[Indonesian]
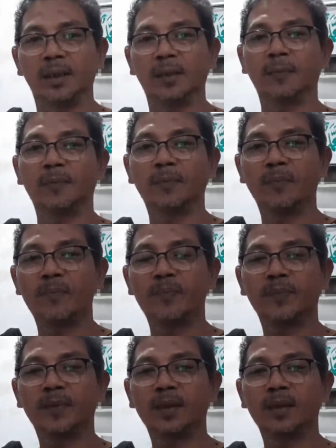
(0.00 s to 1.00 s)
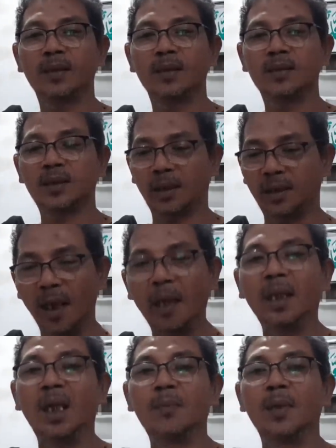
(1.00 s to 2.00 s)
ini.
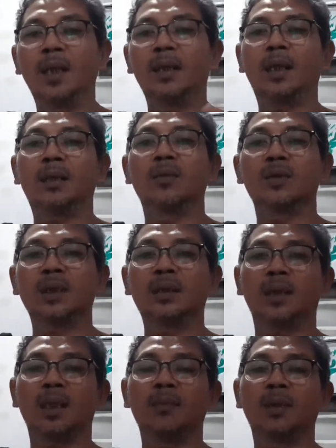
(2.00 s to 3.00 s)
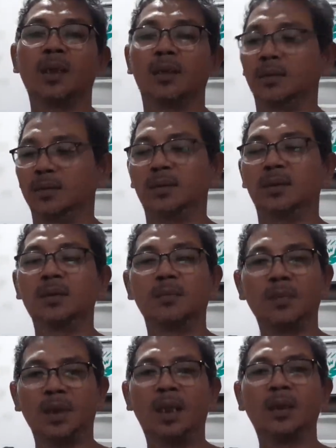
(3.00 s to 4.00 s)
Sekian lama anak Nusantara
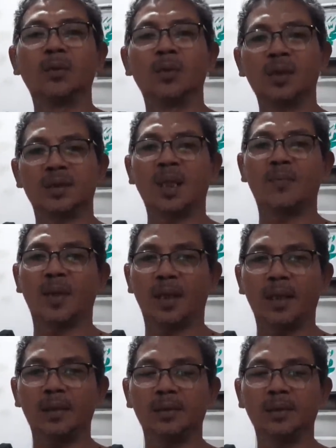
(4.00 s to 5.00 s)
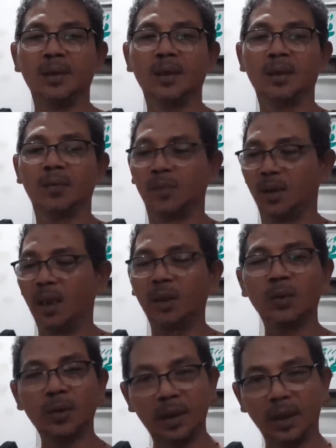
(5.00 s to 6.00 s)
menanggung kesabaran,
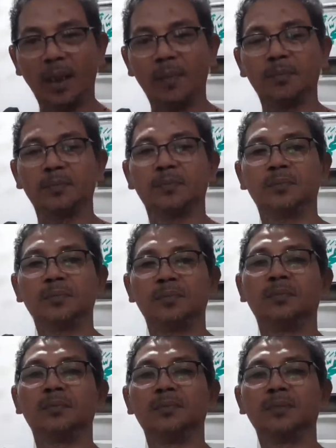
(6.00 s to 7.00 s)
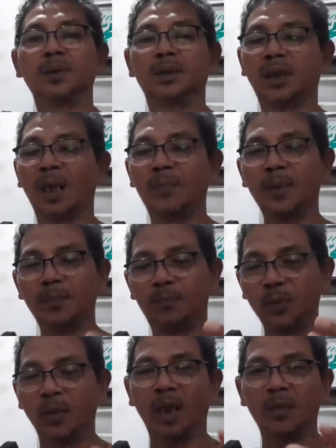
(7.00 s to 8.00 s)
menanggung diam. Tetapi
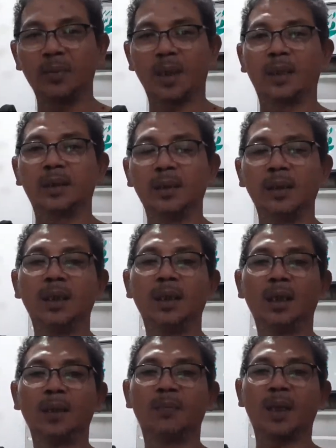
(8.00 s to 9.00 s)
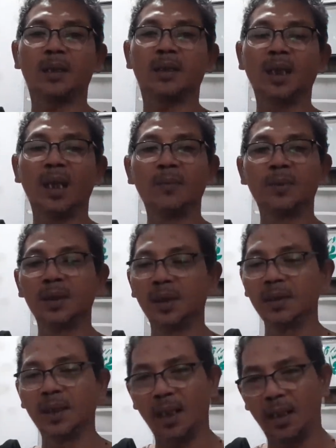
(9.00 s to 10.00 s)
bukan berarti berdiam
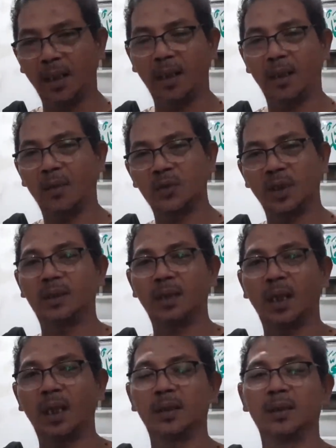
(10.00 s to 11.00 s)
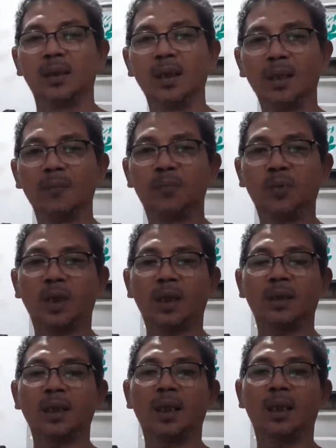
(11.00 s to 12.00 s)
dirinya anak-anak Nusantara ini
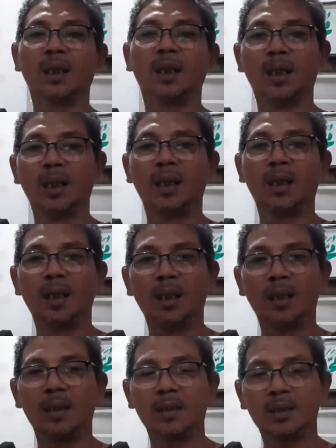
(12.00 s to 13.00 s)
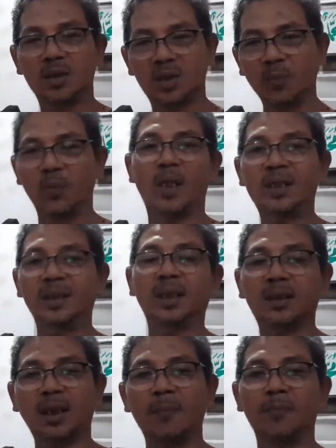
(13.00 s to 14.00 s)
bukanlah sebuah
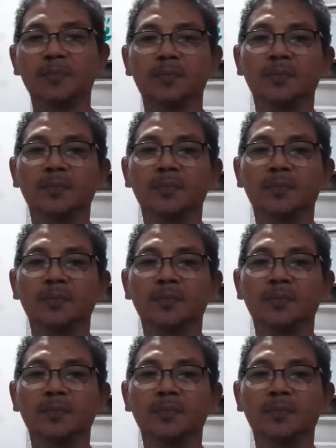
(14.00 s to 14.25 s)
sikap